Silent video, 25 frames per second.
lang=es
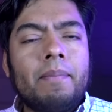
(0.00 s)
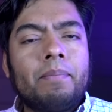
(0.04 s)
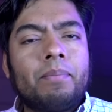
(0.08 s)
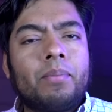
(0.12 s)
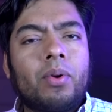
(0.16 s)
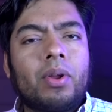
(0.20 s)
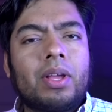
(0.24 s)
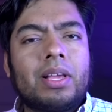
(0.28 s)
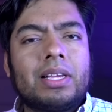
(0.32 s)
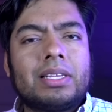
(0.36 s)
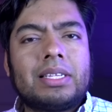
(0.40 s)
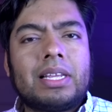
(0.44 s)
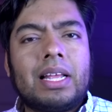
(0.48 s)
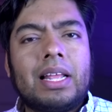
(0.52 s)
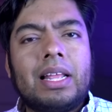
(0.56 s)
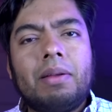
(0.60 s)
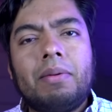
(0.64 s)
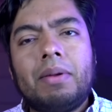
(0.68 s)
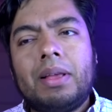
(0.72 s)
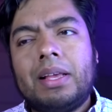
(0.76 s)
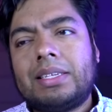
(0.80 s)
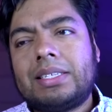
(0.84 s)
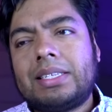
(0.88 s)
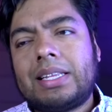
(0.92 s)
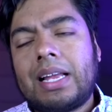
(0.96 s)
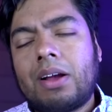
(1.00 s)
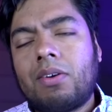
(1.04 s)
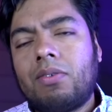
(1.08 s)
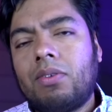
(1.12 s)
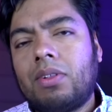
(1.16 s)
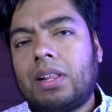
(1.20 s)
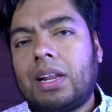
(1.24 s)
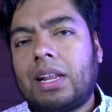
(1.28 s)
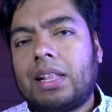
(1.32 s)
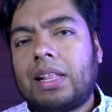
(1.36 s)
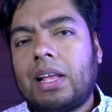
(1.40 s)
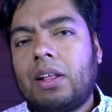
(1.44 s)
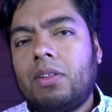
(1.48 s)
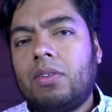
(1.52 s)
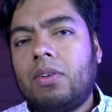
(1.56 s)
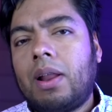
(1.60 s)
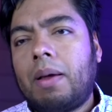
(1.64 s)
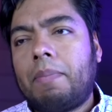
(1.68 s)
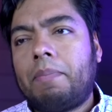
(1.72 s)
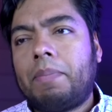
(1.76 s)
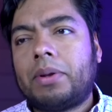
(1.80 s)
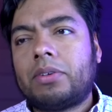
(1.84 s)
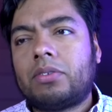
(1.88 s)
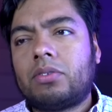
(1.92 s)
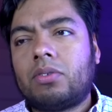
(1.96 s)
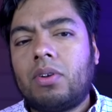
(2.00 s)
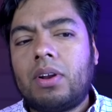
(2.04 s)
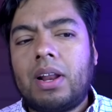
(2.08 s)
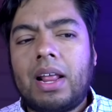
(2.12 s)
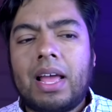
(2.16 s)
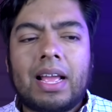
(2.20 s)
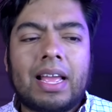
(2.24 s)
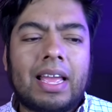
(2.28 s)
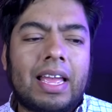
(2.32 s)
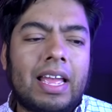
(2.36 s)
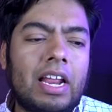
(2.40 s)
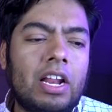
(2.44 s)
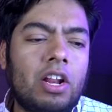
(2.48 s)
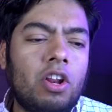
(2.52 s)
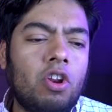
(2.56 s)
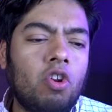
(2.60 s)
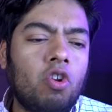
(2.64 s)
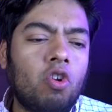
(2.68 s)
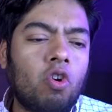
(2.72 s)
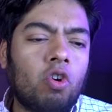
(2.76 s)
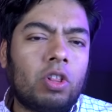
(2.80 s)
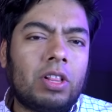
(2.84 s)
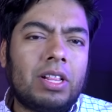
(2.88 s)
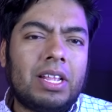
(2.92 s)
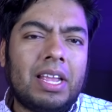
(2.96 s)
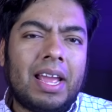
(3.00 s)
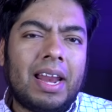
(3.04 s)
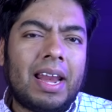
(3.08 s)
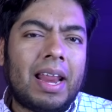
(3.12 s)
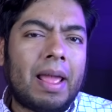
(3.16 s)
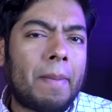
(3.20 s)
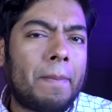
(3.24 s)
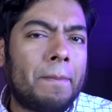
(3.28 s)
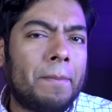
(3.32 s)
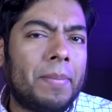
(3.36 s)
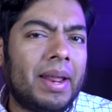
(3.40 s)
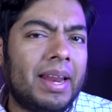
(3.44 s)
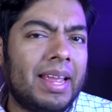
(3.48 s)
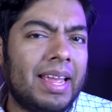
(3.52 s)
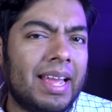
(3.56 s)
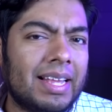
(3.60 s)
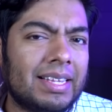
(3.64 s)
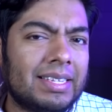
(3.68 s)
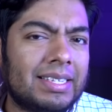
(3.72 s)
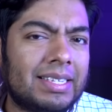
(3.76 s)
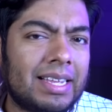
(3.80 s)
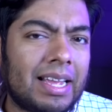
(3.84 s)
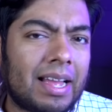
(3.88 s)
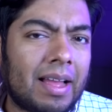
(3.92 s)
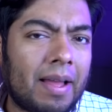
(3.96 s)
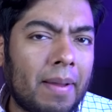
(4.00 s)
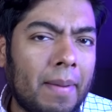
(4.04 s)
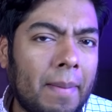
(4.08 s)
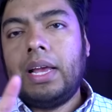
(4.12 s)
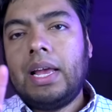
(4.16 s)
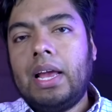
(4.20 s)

porque está, está contratando una persona que no tiene experiencia.